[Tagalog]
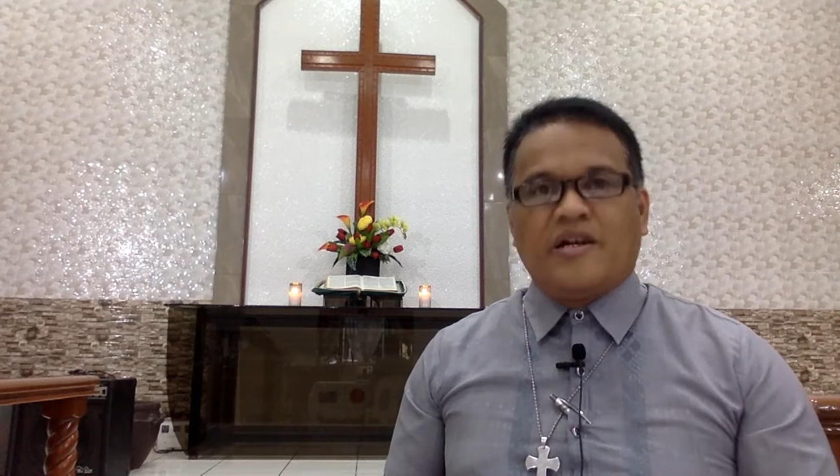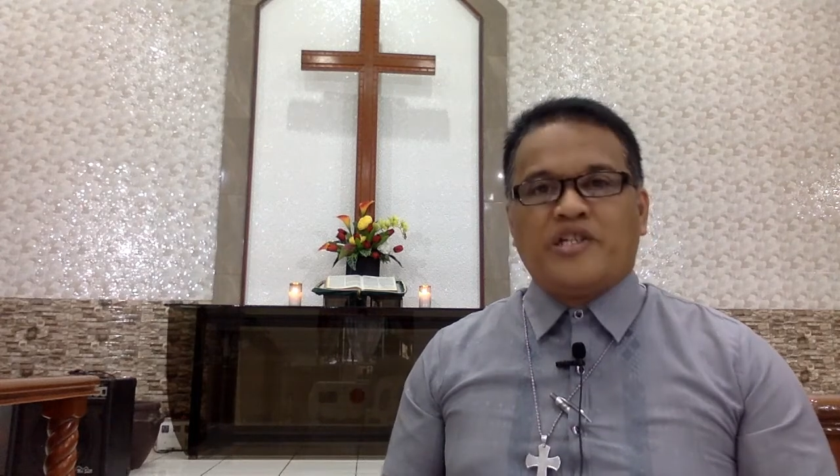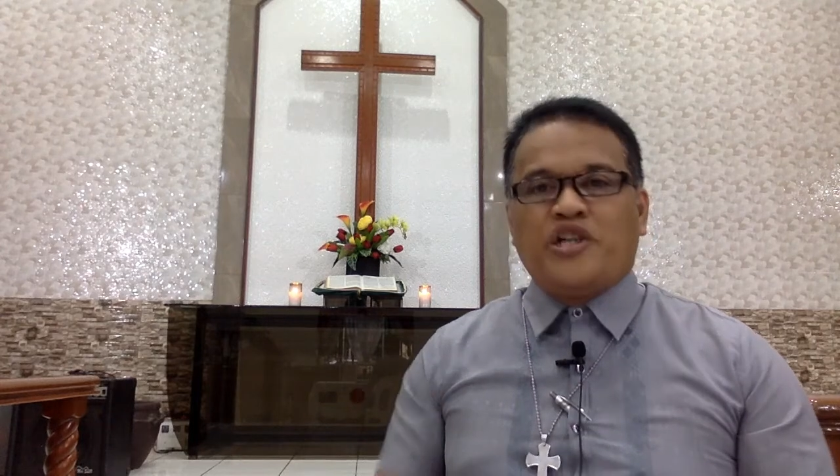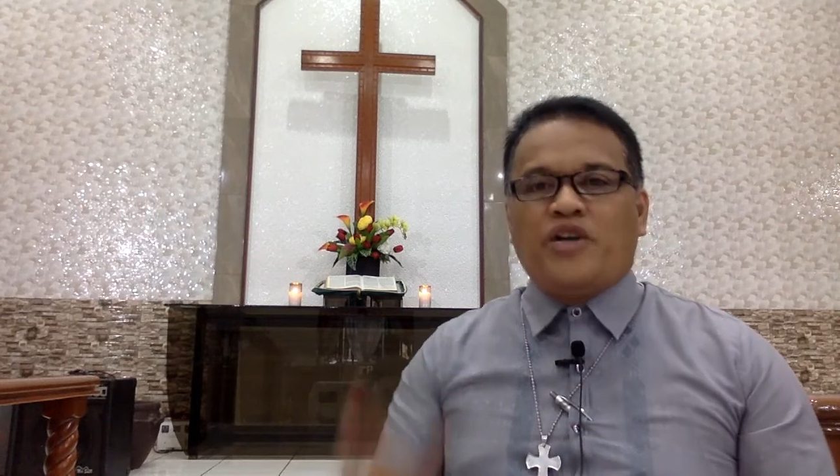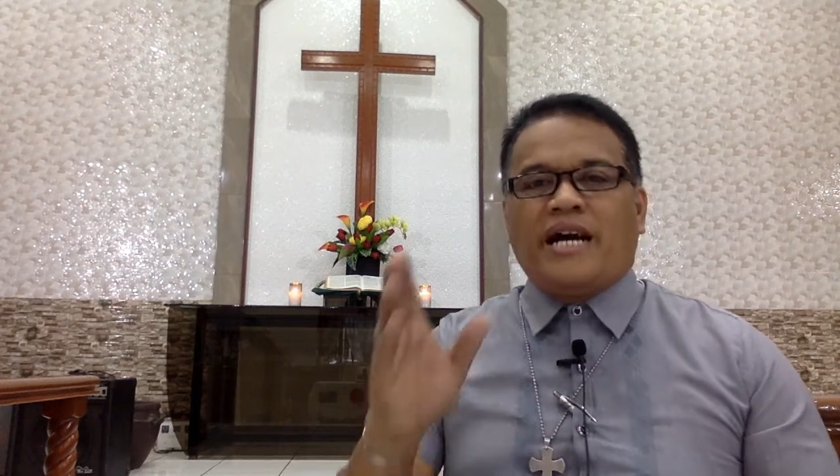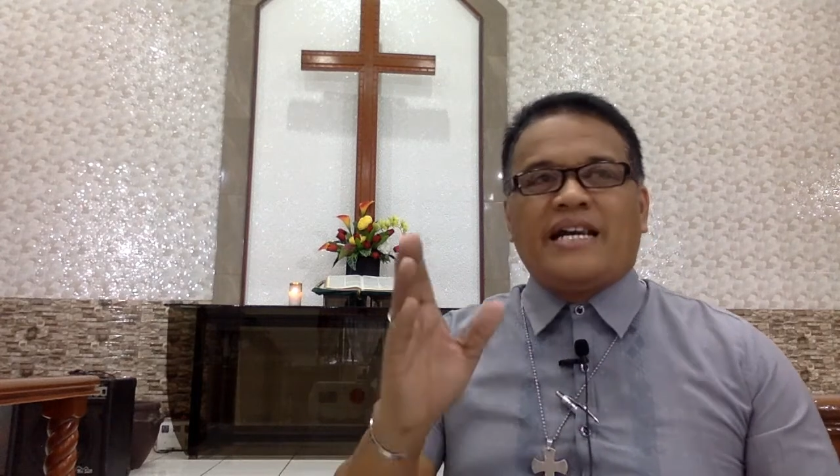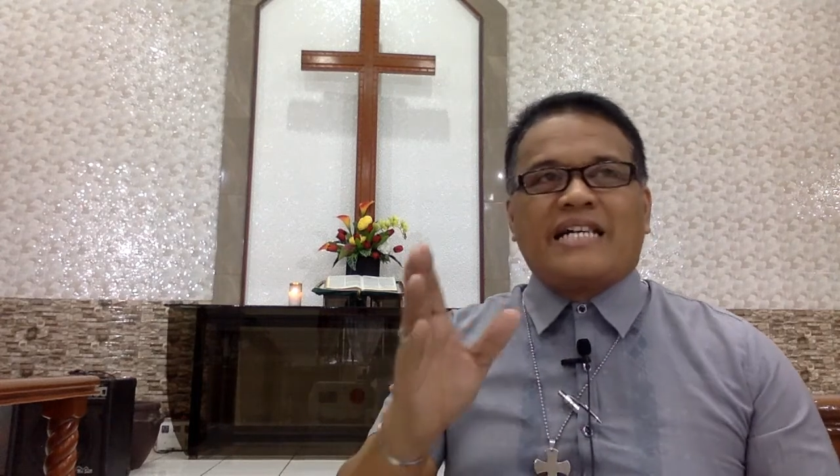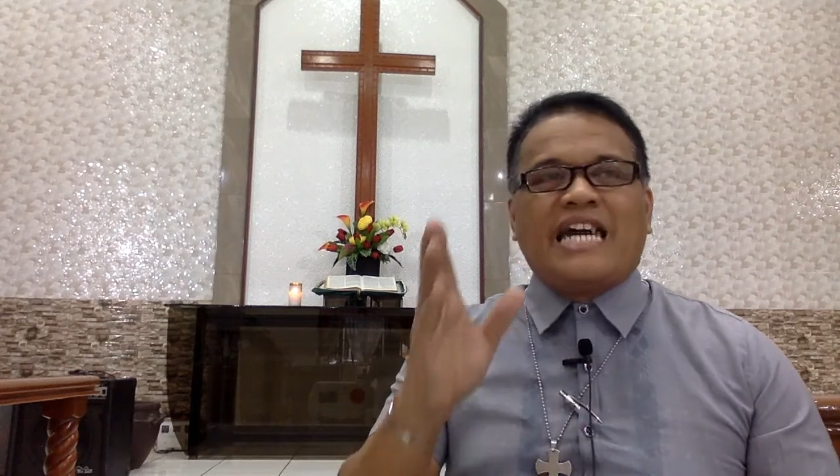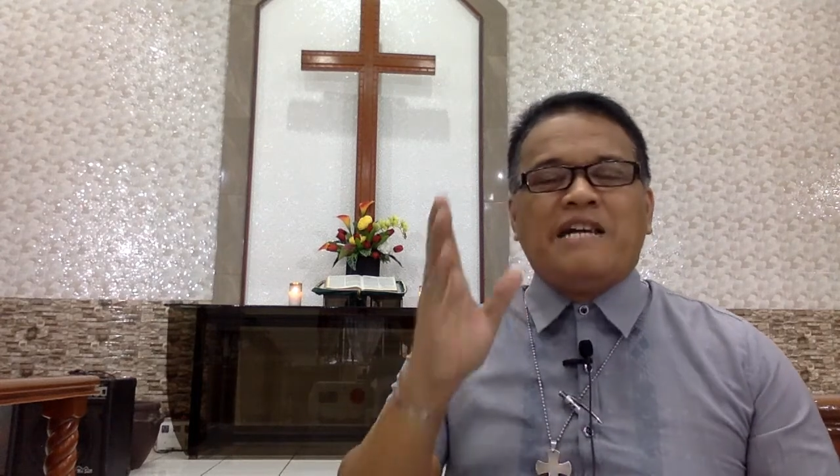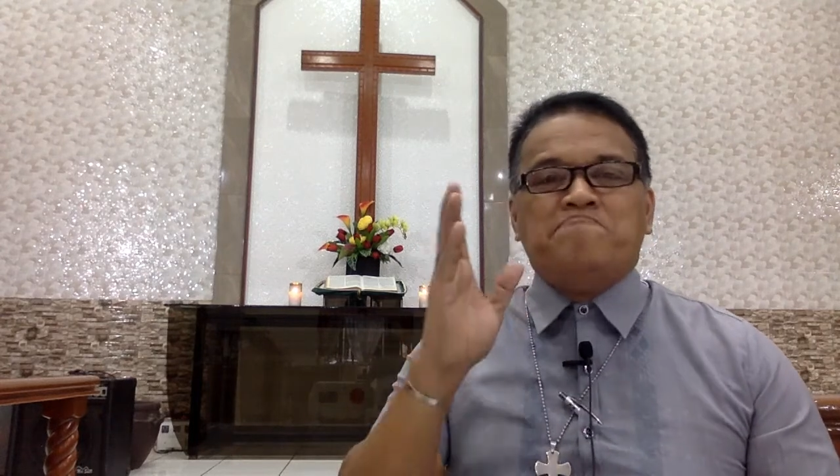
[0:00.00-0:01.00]
yon ang
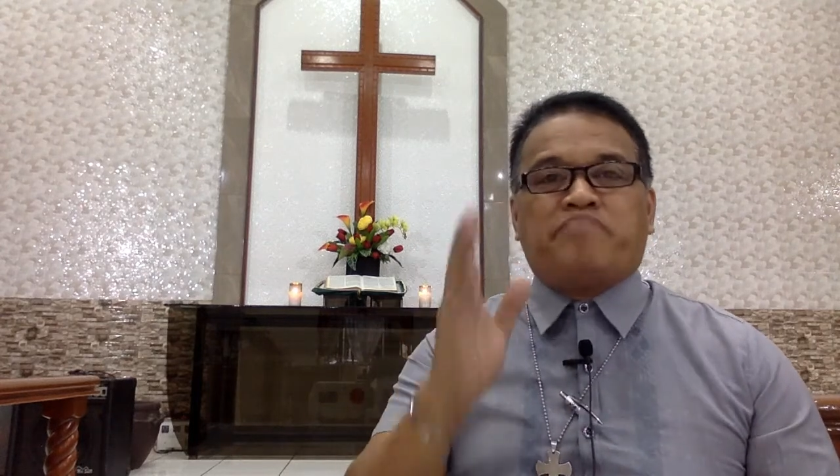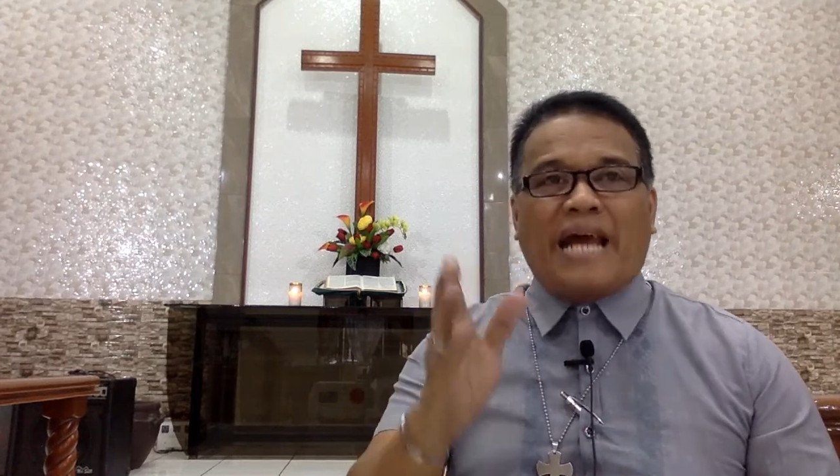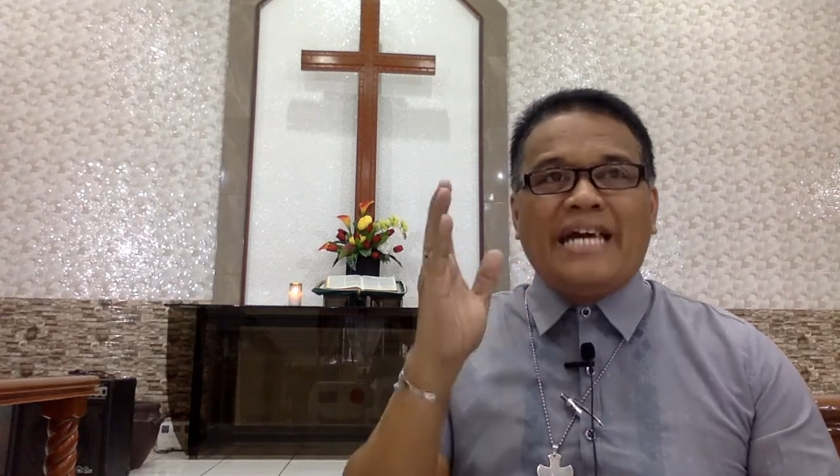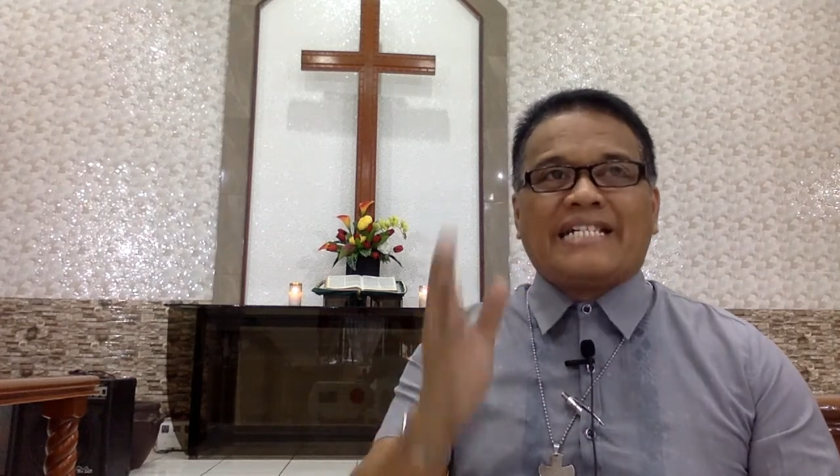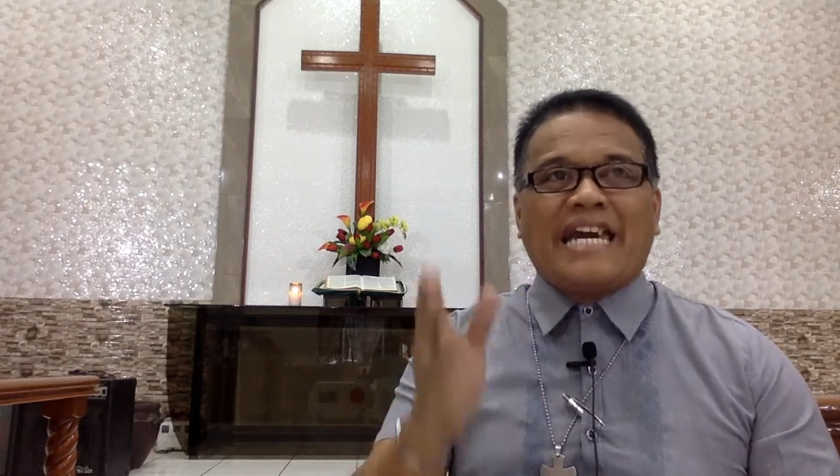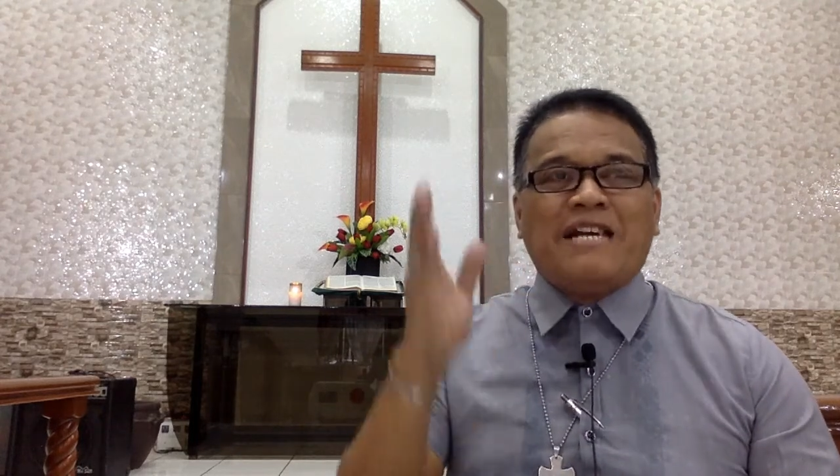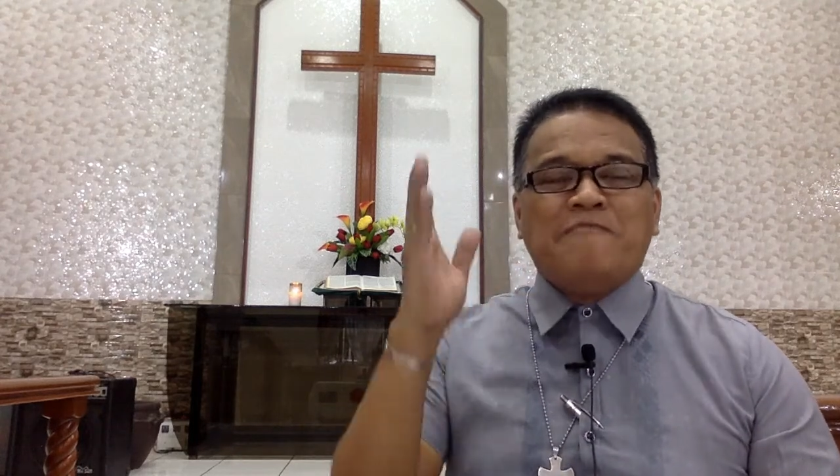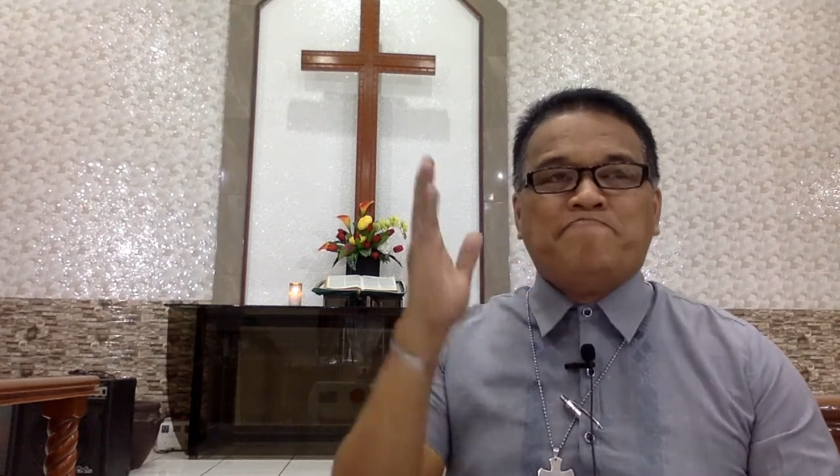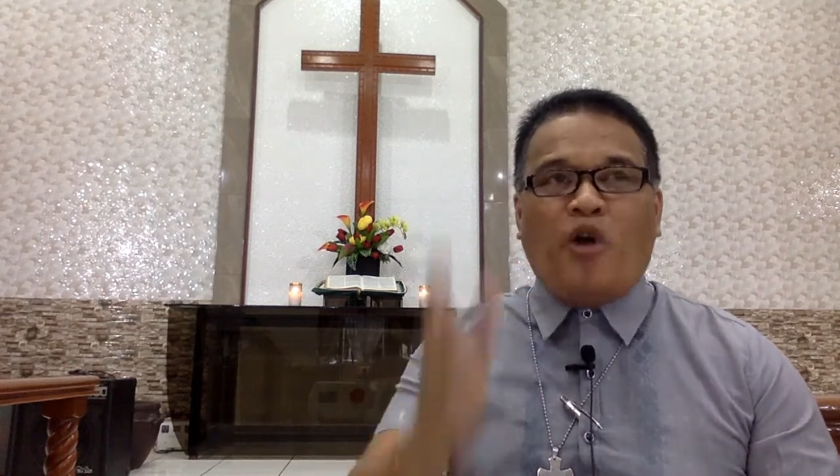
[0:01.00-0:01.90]
naging breaking